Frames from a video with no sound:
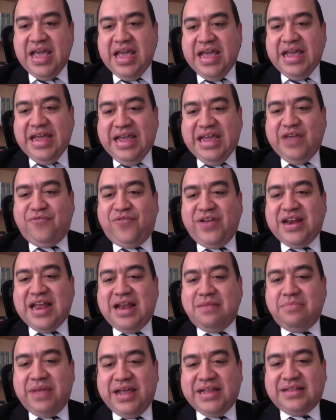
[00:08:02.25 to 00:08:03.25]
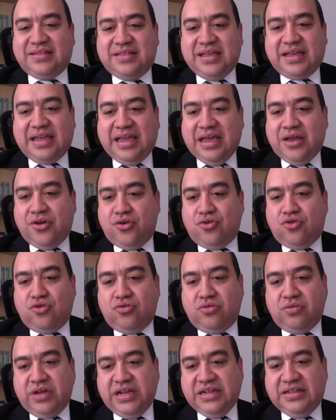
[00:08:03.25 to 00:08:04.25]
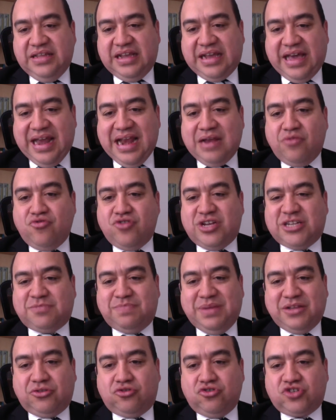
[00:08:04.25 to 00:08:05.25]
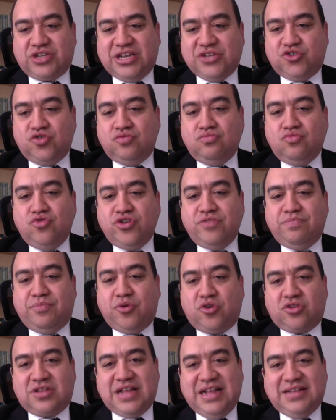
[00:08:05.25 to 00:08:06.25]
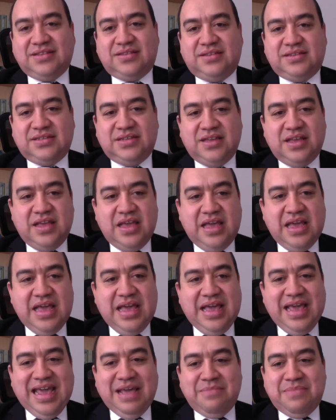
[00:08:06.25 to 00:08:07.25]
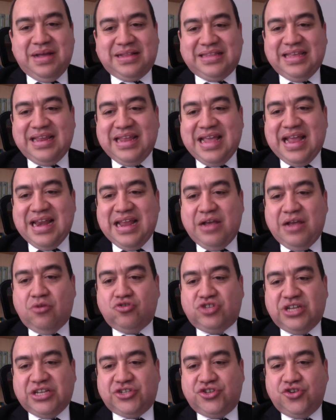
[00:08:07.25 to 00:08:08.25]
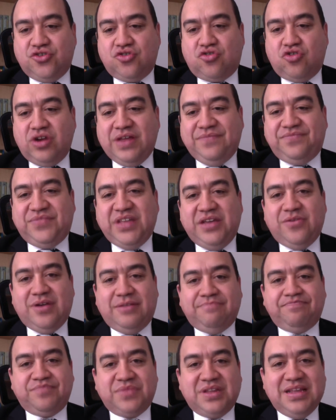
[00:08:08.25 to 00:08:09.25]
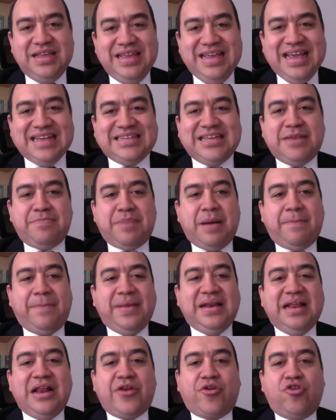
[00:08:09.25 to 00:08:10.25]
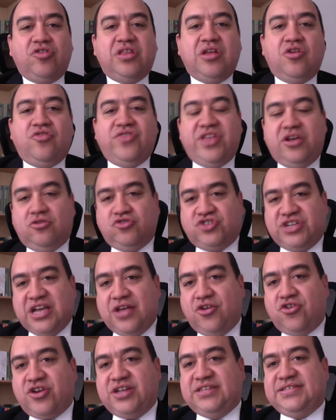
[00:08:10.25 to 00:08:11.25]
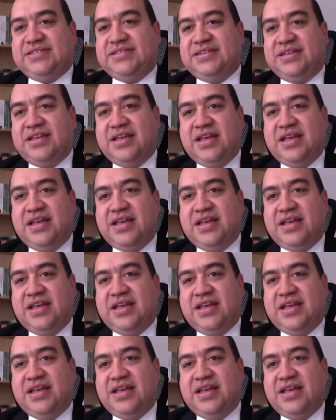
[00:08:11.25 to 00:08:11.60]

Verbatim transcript: Y finalmente quiero indicar algunos aspectos que son muy importantes en materia de negociación colectiva y es el papel y el rol de los negociadores,